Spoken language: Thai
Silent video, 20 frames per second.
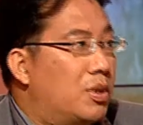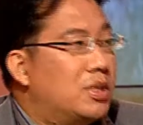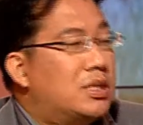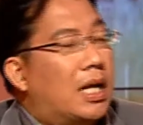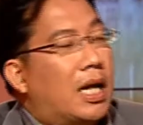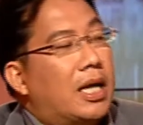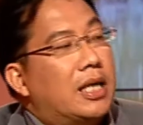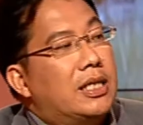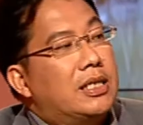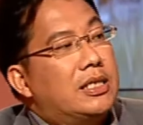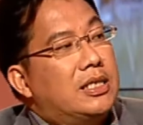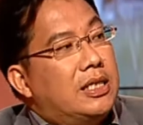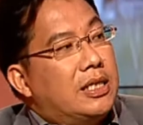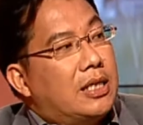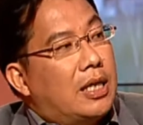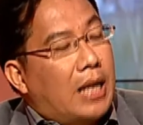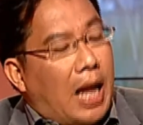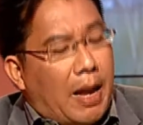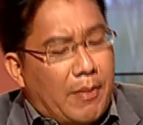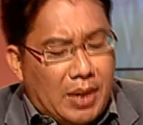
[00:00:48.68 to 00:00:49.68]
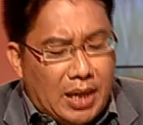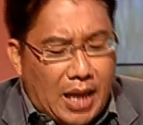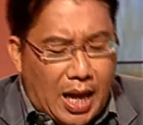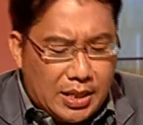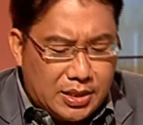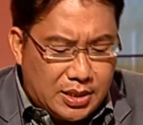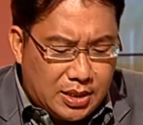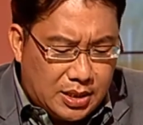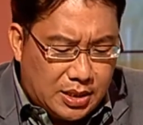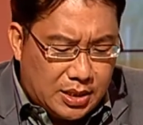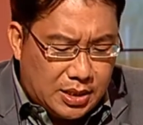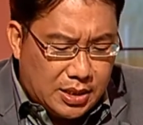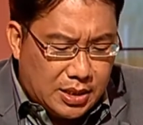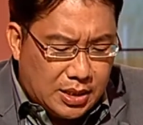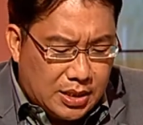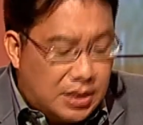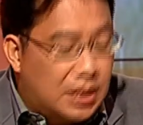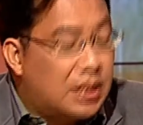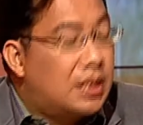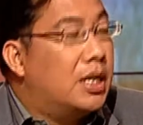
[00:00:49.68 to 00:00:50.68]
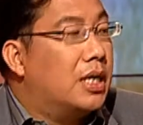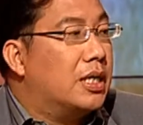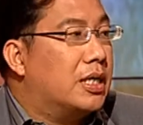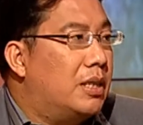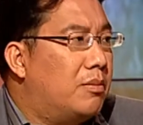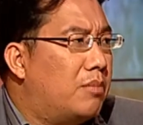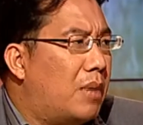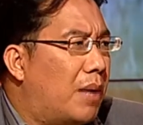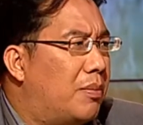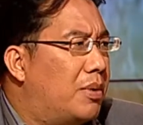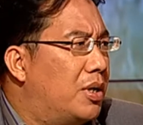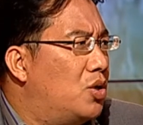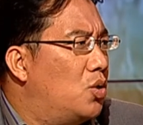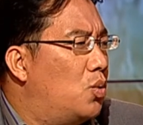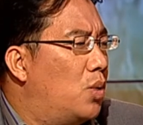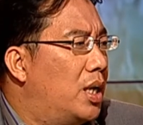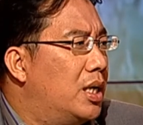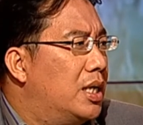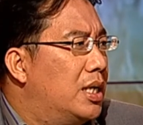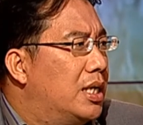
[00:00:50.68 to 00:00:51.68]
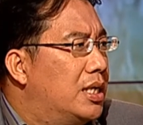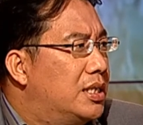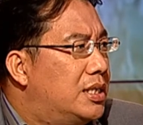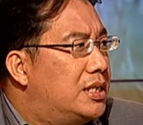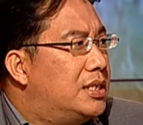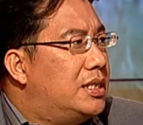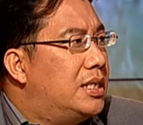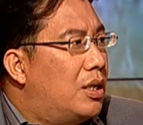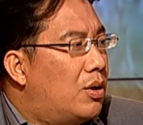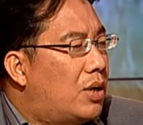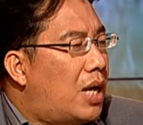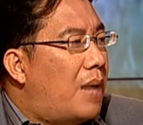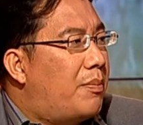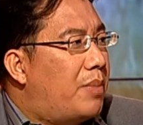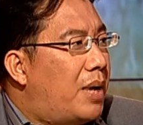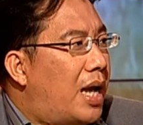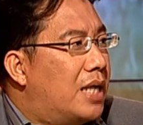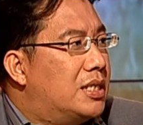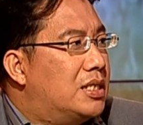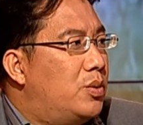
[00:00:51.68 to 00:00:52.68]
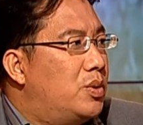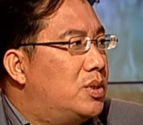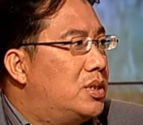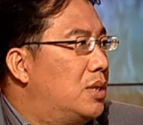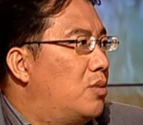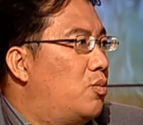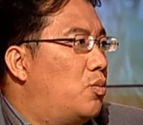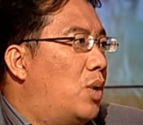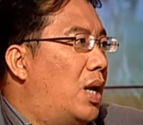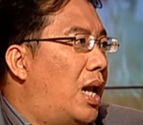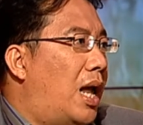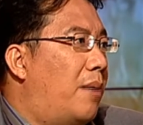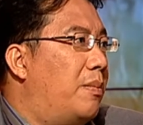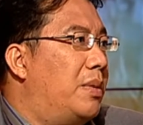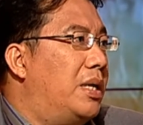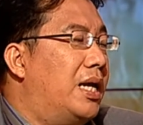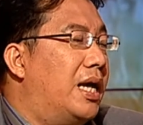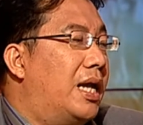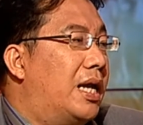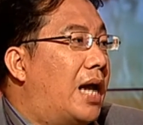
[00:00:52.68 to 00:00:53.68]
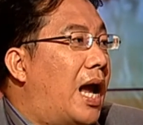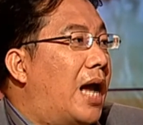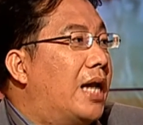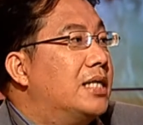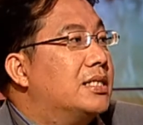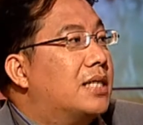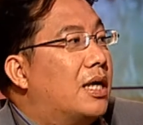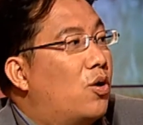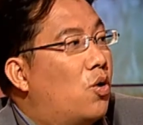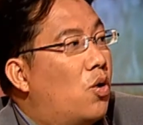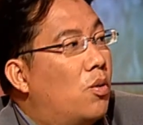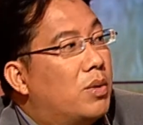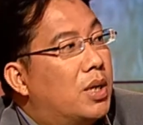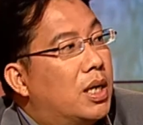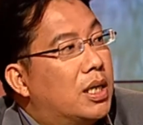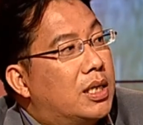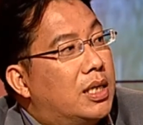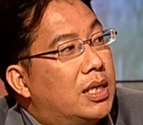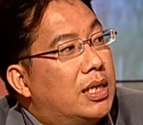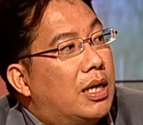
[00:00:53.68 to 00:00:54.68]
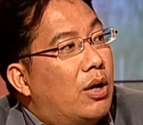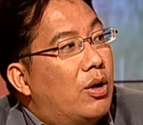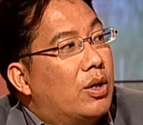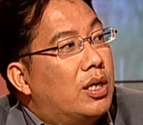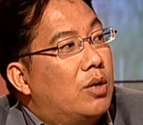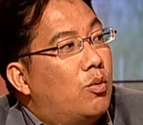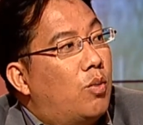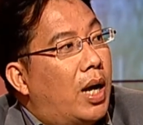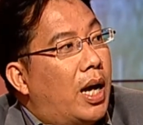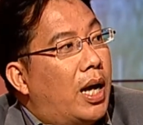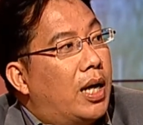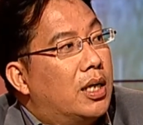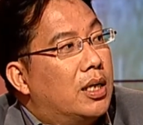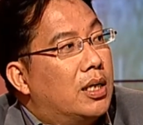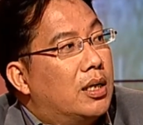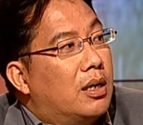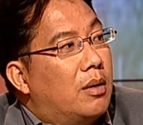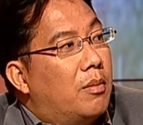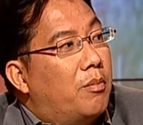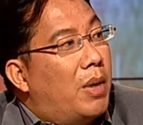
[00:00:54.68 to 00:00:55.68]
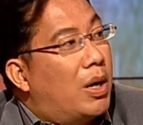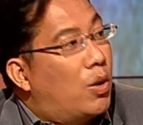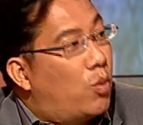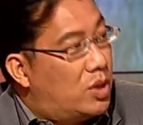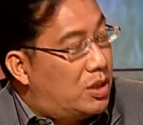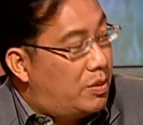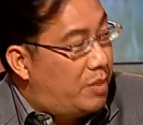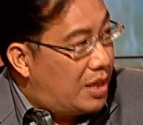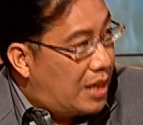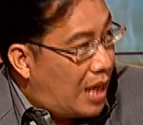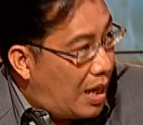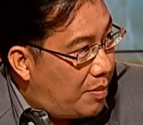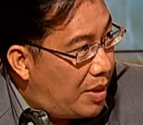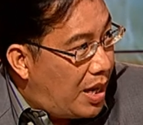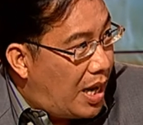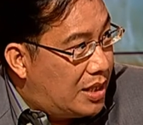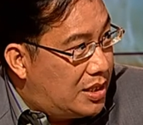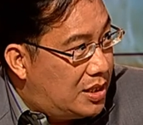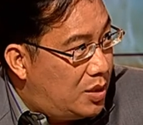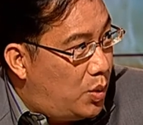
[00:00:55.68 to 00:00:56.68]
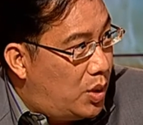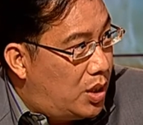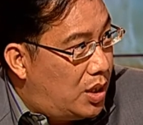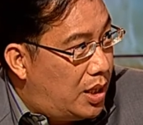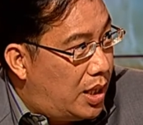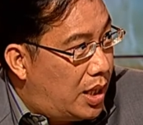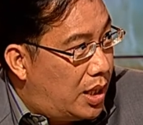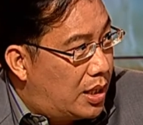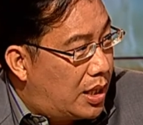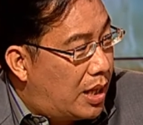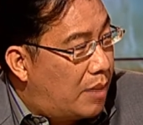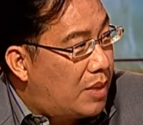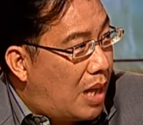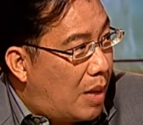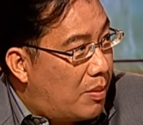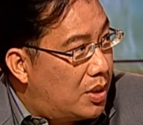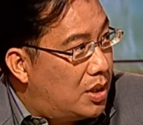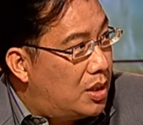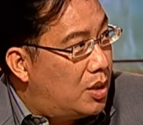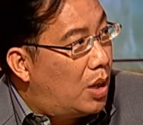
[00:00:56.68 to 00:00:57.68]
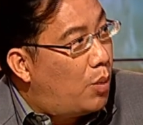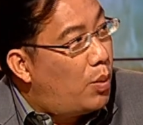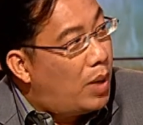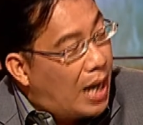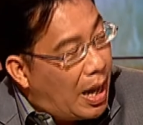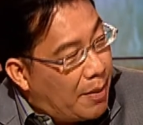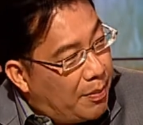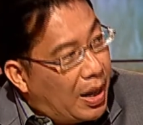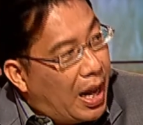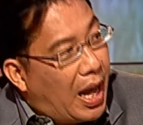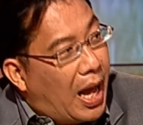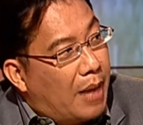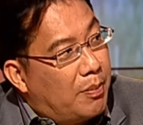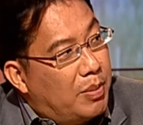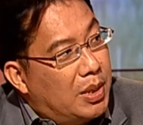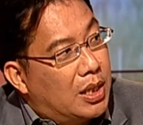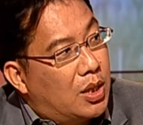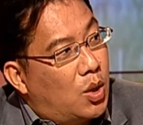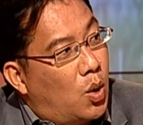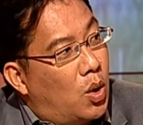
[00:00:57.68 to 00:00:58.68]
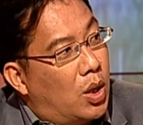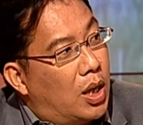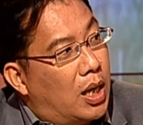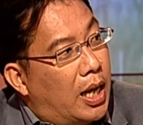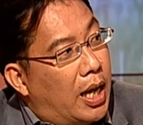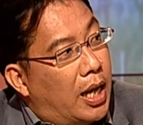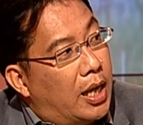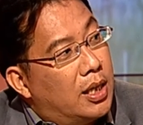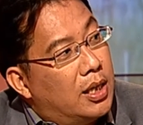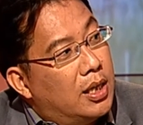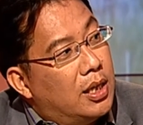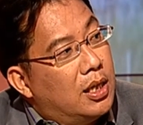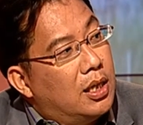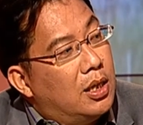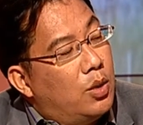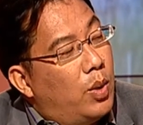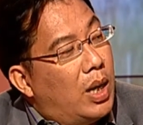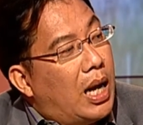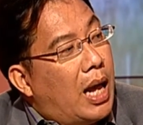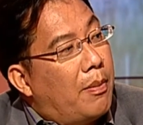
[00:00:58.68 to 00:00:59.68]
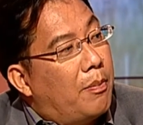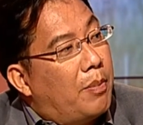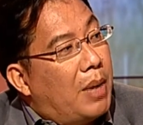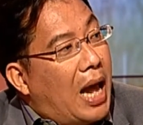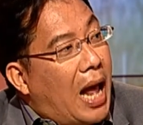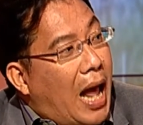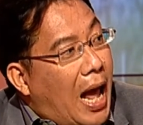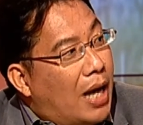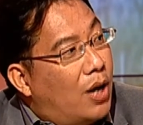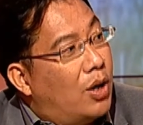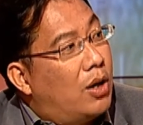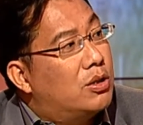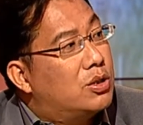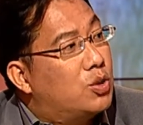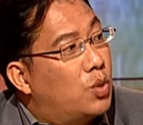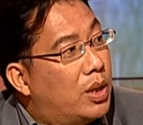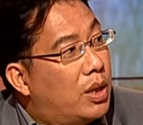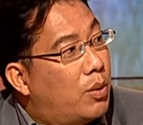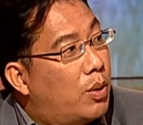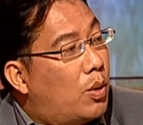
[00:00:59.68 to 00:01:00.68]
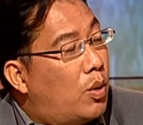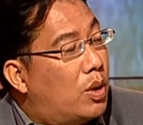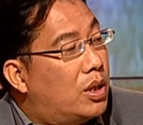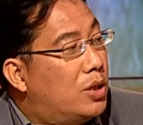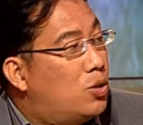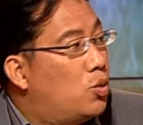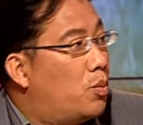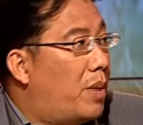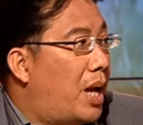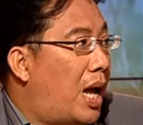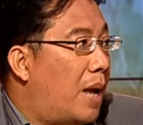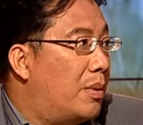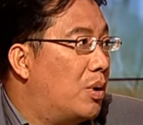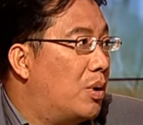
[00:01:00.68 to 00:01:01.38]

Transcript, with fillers: เพราะสารคดีชิ้นนี้ก็กลายเป็นงาน ซึ่งซึ่งเกิดขึ้นมาเพื่อดูว่าจริง ๆ แล้วการประหารชีวิต ซึ่งเวลามีเหตุร้ายในสังคม เกิดขึ้นเนี่ยเราคิดว่า มันควรจะมีการประหารชีวิตเนี่ยคำถามคือแล้วเวลาประหารผิดคนละ่ะหรือเวลาประหารแล้วเราจะรู้ว่าคนที่ถูกประหาร